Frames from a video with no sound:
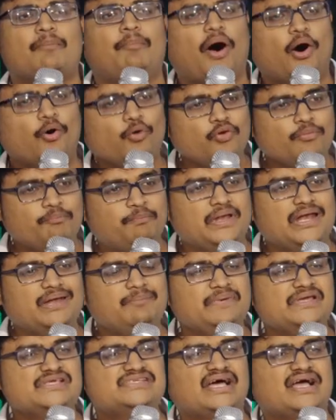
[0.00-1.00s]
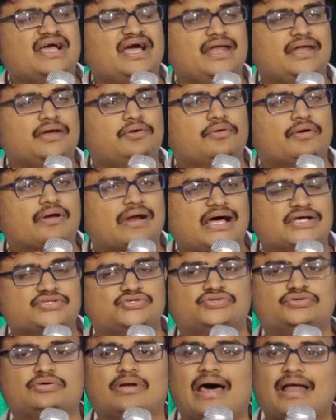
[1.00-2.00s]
పౌలు పిలిపి సంఘానికి కూడా రాస్తూ